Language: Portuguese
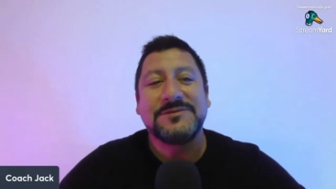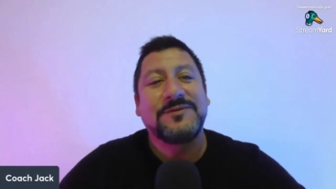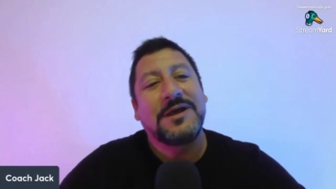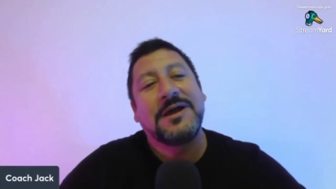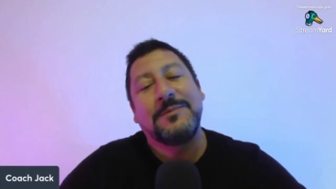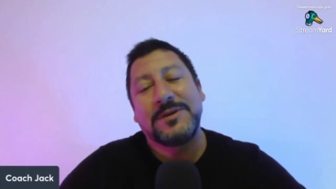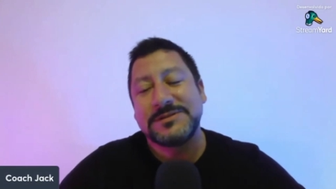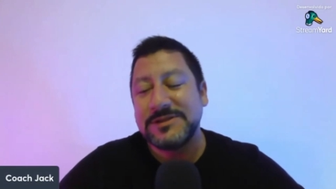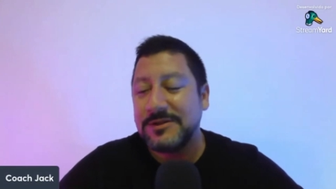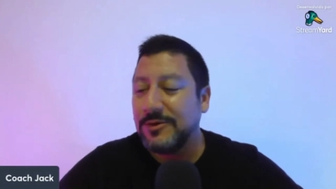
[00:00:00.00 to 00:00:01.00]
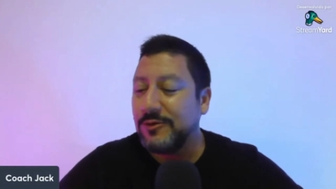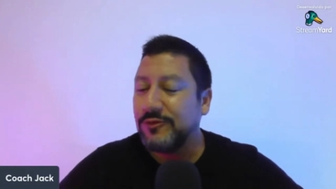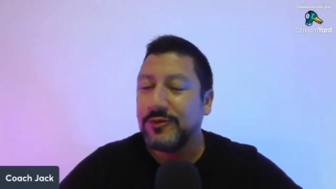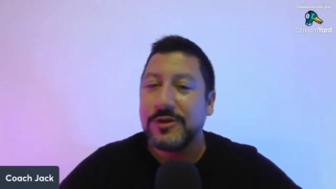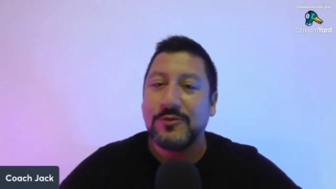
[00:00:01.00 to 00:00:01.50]
Você fala, ah, parceiro, agora o
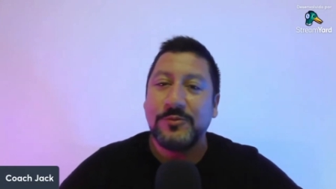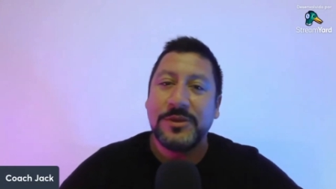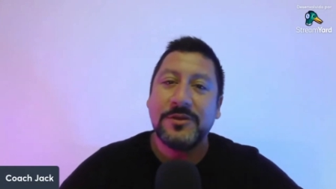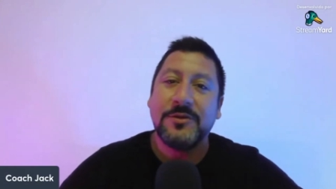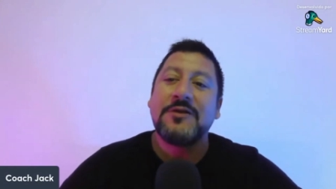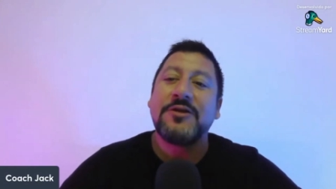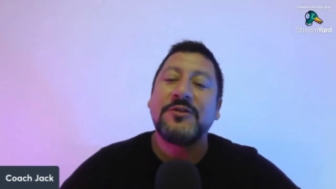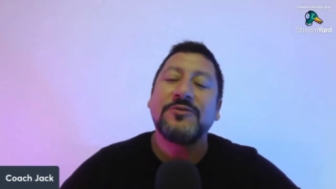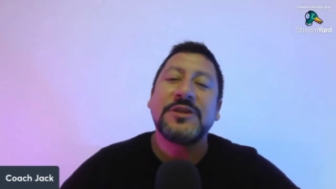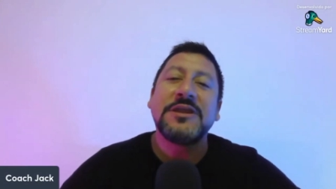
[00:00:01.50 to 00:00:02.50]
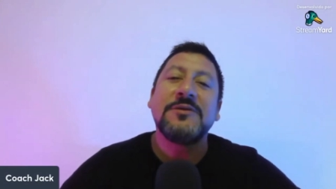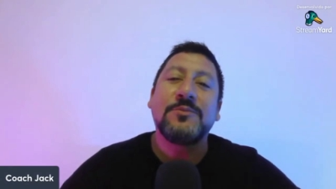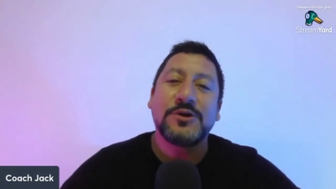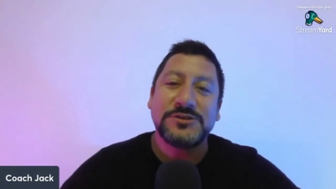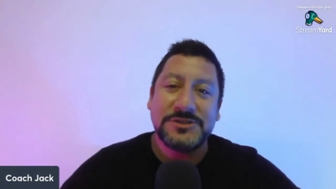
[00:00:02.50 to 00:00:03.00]
jogo é comigo. Agora não tem
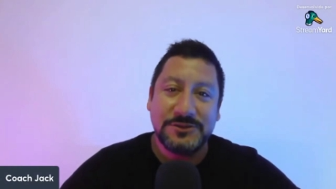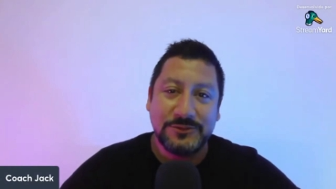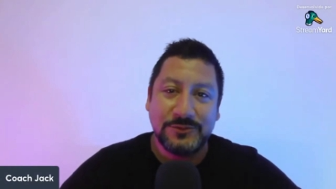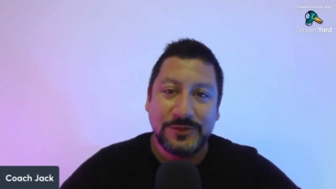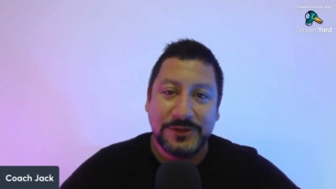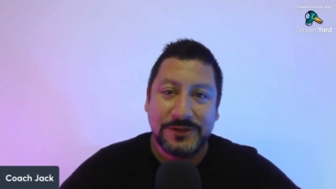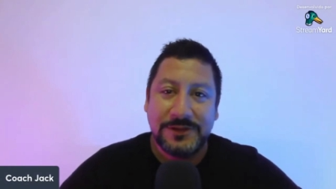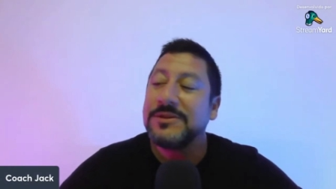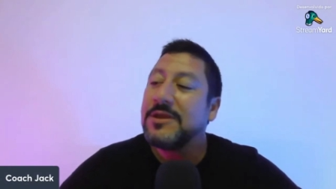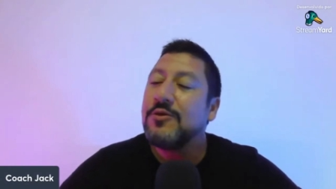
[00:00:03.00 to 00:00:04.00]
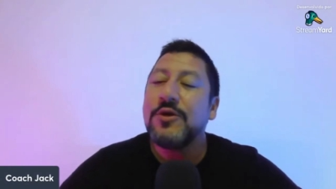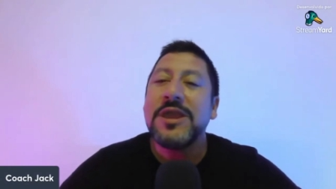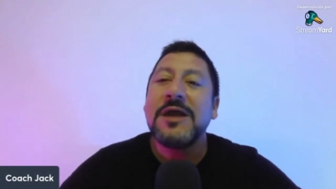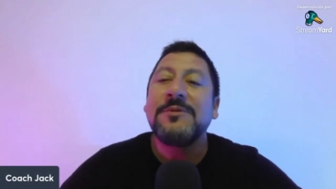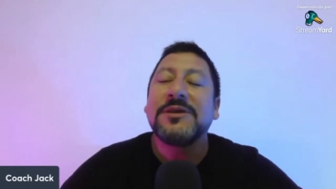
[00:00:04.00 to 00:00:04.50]
rebote que dure. Não tem
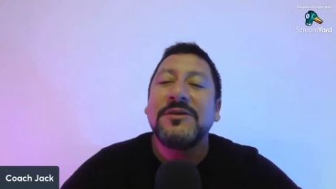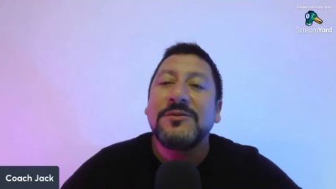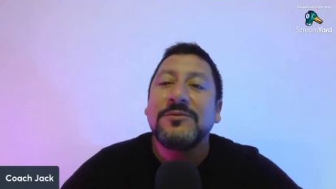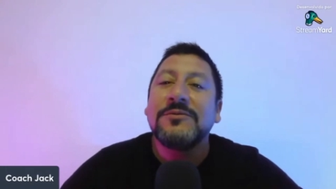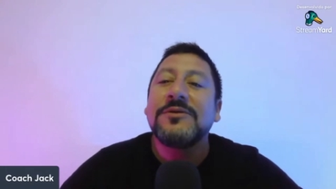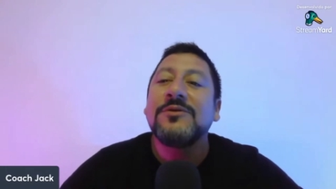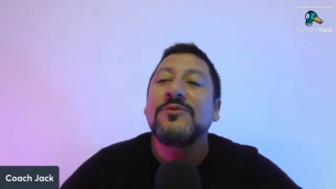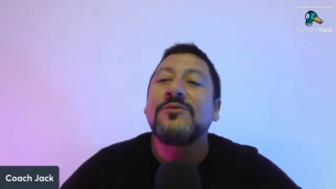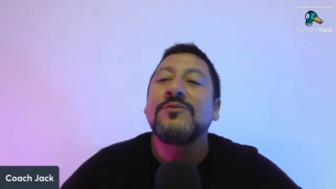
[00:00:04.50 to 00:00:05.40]
goiaba que não, que não,